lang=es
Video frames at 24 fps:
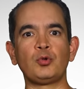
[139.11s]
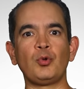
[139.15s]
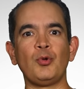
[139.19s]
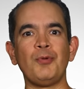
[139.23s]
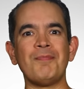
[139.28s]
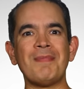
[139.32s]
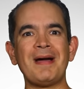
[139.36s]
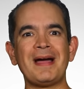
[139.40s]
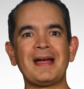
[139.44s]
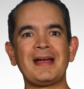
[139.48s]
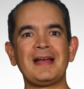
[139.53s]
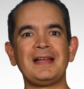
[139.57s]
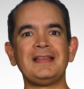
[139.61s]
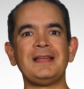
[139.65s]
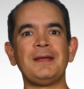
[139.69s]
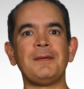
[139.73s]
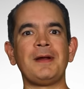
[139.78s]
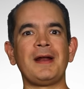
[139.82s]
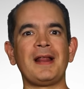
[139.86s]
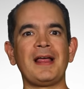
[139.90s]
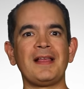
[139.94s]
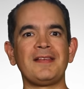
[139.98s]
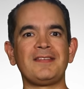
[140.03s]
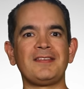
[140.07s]
tu imagen
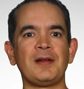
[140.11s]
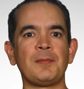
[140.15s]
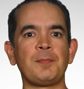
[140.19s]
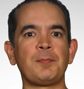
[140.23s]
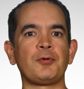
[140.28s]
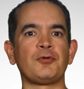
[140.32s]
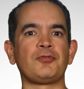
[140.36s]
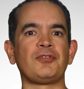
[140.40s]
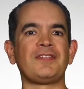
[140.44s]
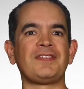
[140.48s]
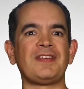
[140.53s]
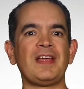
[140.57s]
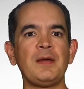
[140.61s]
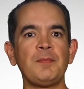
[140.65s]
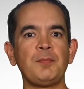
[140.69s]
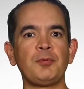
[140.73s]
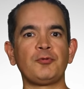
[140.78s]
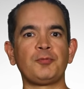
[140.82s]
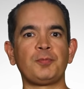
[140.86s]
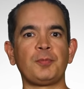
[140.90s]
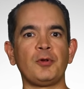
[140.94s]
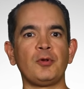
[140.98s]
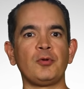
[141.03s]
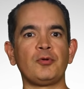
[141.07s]
deberá ser procesada en
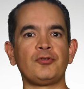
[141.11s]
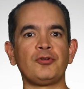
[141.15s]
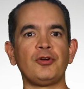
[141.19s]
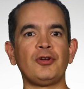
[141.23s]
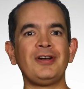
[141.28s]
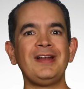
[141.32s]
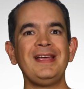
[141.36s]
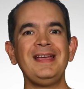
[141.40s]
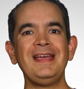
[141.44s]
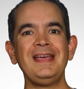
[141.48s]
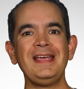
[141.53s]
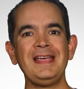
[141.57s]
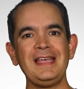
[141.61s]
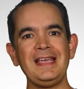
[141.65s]
postproducción